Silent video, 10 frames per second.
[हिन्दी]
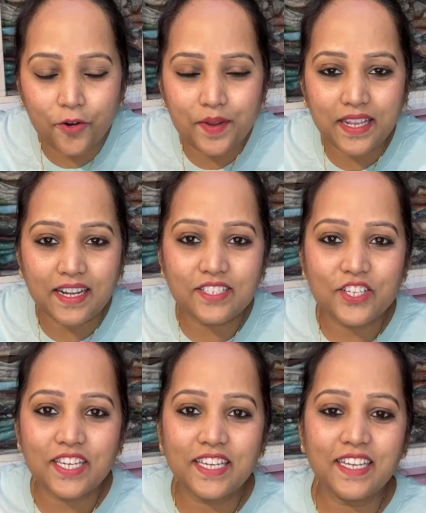हेलो मीरा
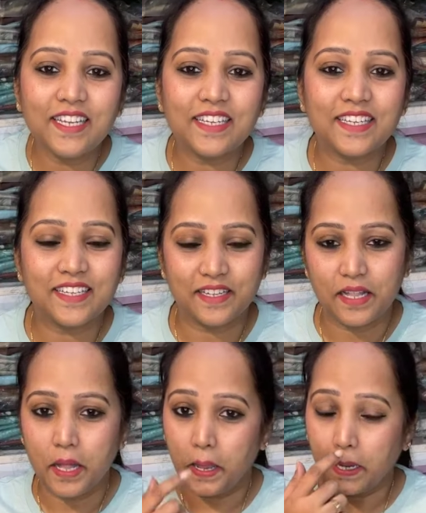जी
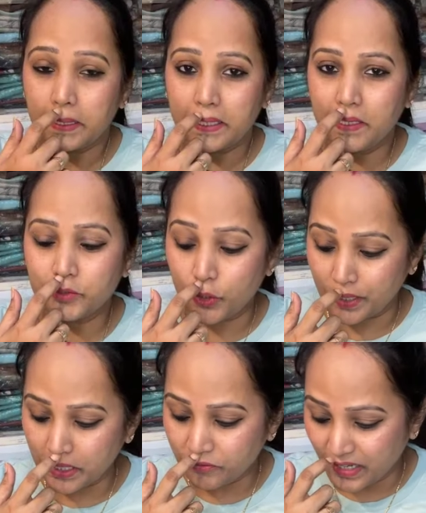कीप
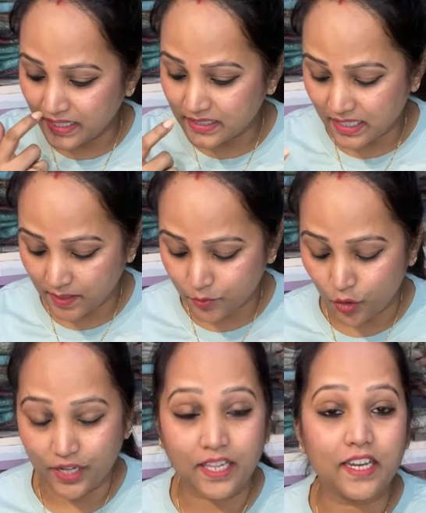ज्वाइनिंग फ्रेंड्स कीप
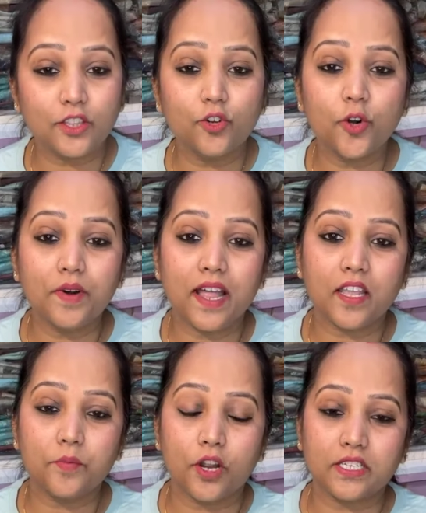ज्वाइनिंग रितु
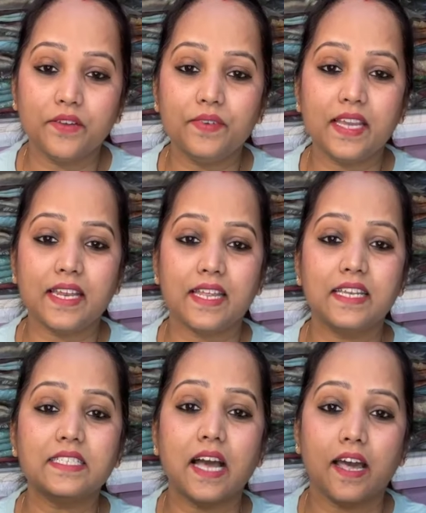कुमार के बॉटम वियर
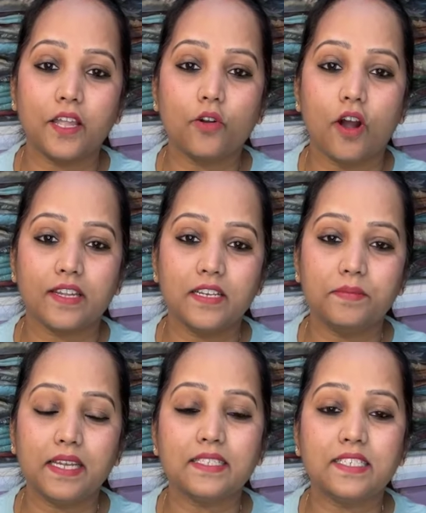हैं सारे
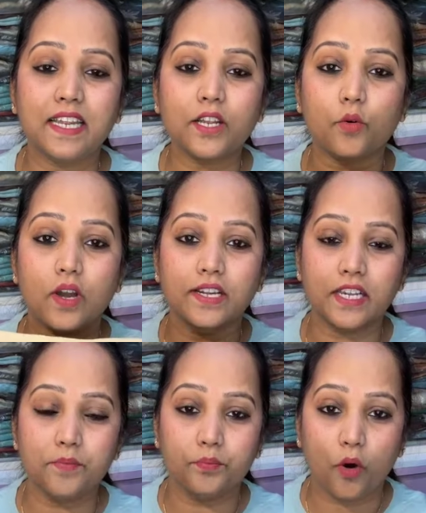कॉटन बेस्ड हैं
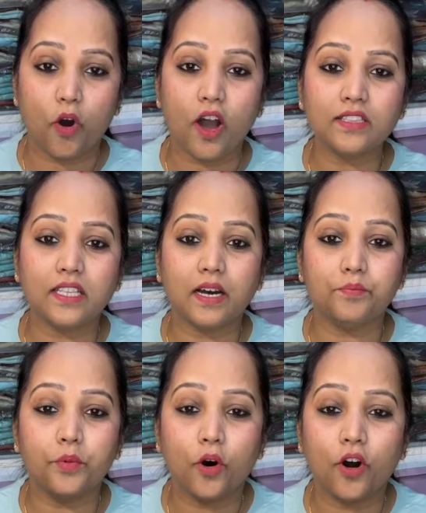क्वालिटी बहुत
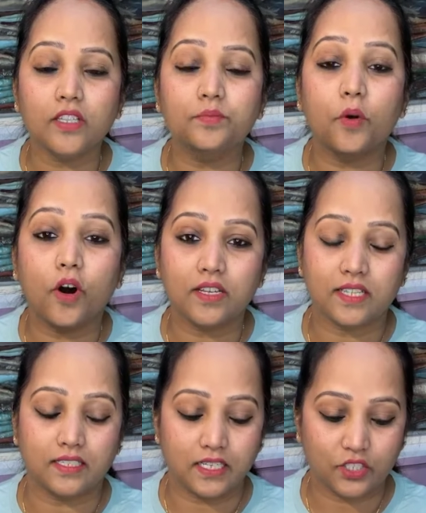बहुत
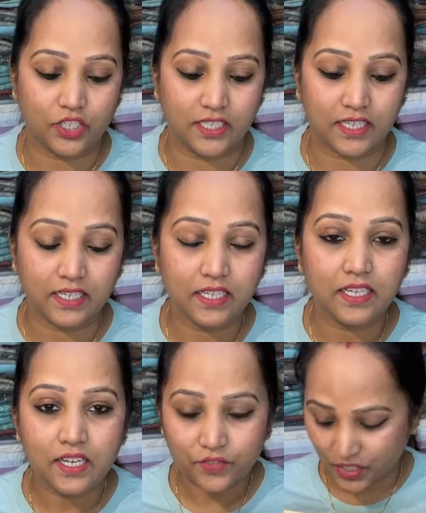बहुत ज्यादा अच्छी है
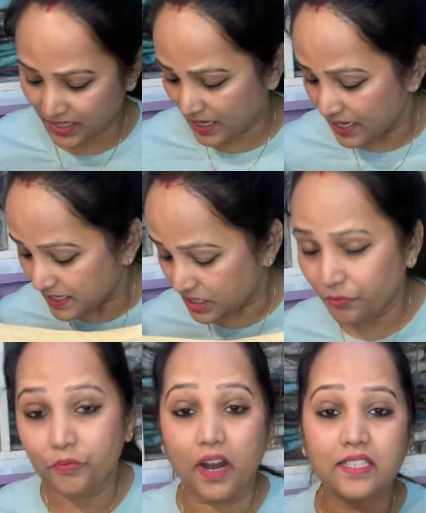ठीक है
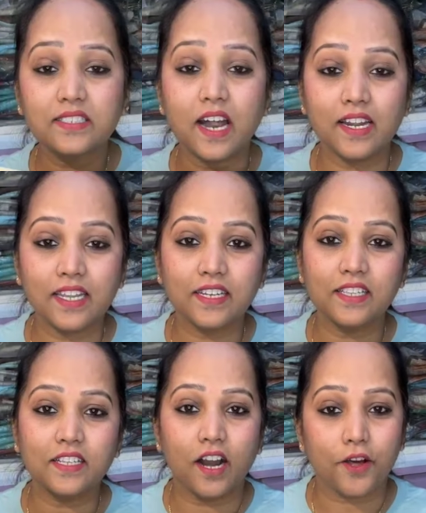ये फर्स्ट
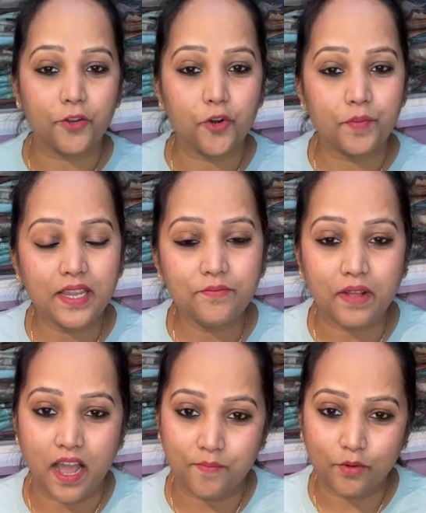आर्टिकल दिखा रही हूं मैं
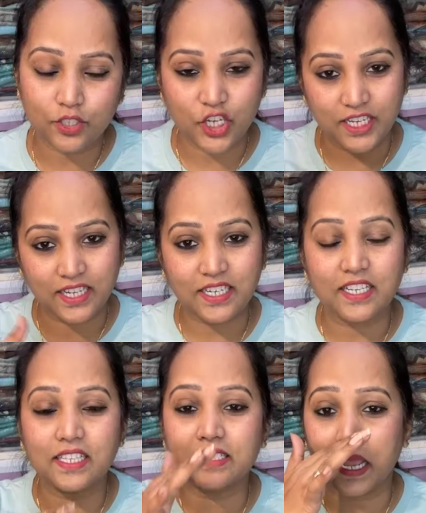आप लोग शेयर
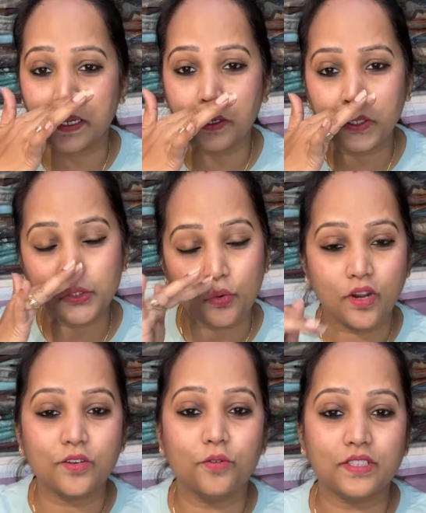करते जाइए और
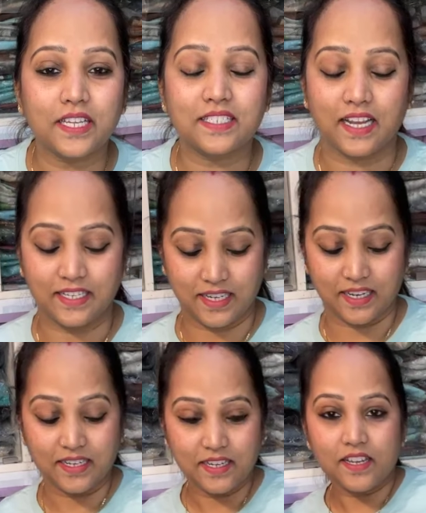ज्वाइन होते
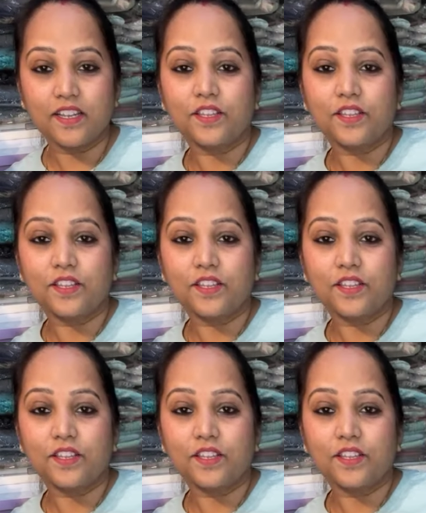जाइए